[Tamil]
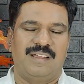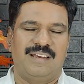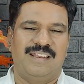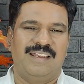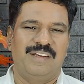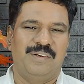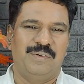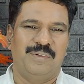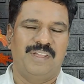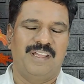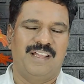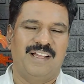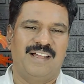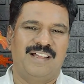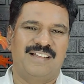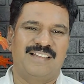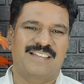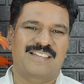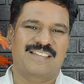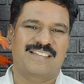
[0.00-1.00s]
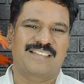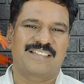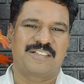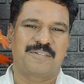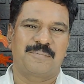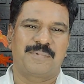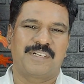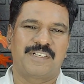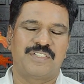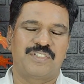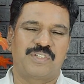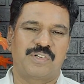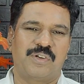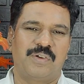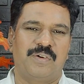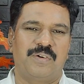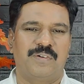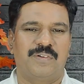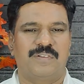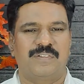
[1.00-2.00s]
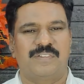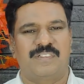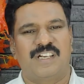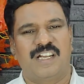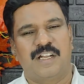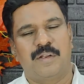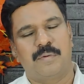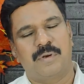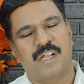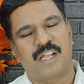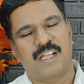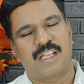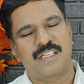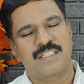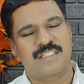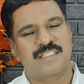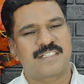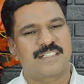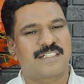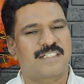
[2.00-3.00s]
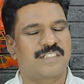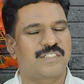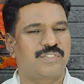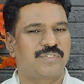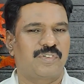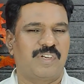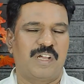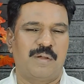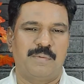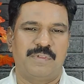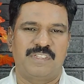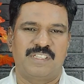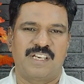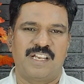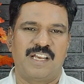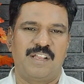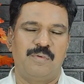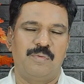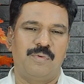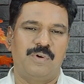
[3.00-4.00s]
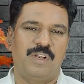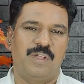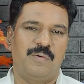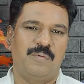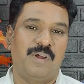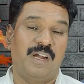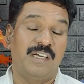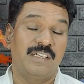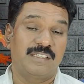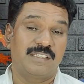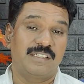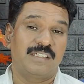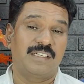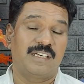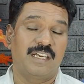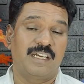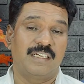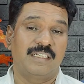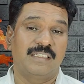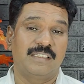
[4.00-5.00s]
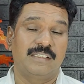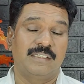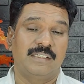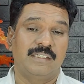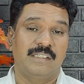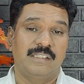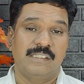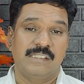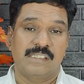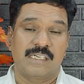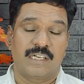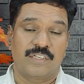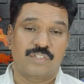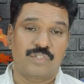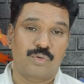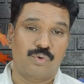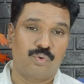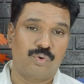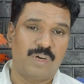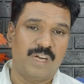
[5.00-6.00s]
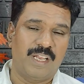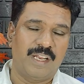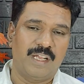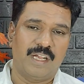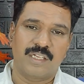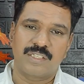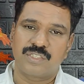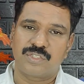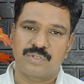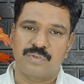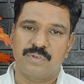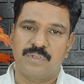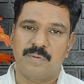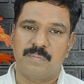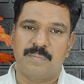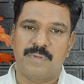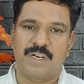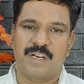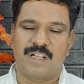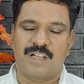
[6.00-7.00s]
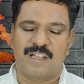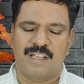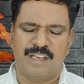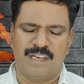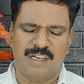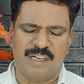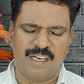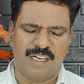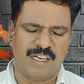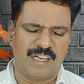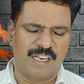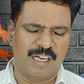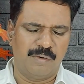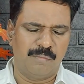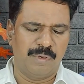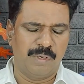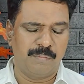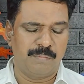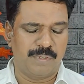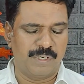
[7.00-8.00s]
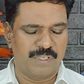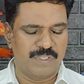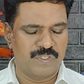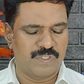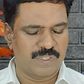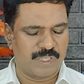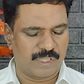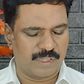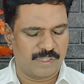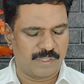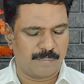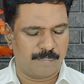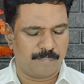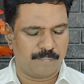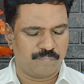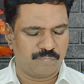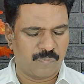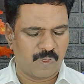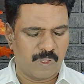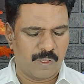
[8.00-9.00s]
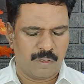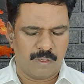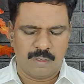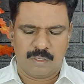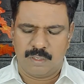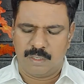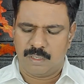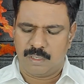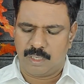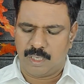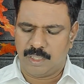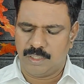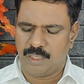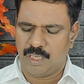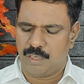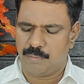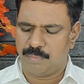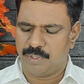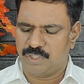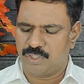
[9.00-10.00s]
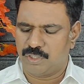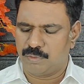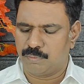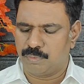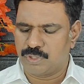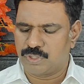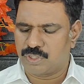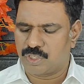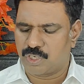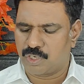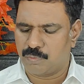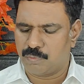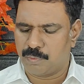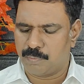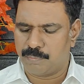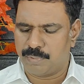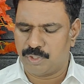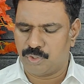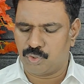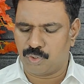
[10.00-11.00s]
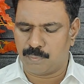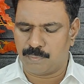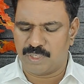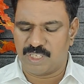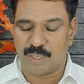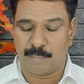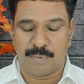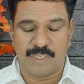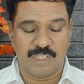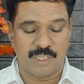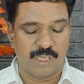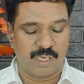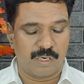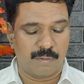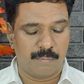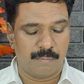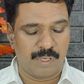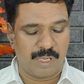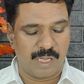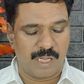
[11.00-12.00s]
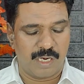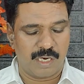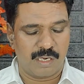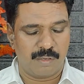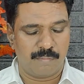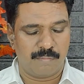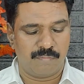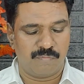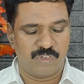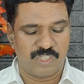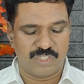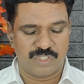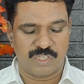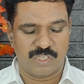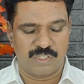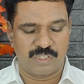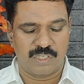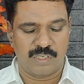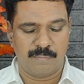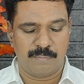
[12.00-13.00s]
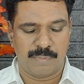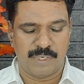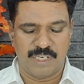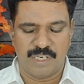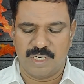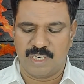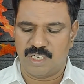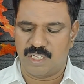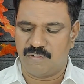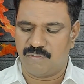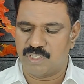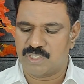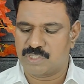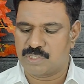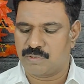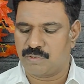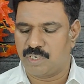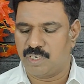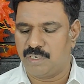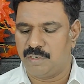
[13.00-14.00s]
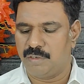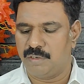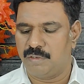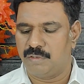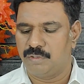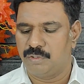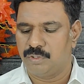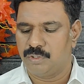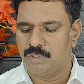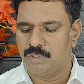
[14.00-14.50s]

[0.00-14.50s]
அலை லூயா வயசுலோ ஆண்டவராகிய கிறிஸ்து நாமத்தினாலே உங்களை வாழ்த்துகிறேன் கர்த்தர் உங்களை ஆசீர்வதிப்பாரார் இன்றைய நாள் மெய்ப்பனின் சத்தம் ஆதியாகமத்தின் புஸ்தகம் முப்பத்தி ஒன்பதாம் அதிகாரம் ஆறாம் வசனத்திலும் பன்னிரெண்டாம் வசனத்துலேயும்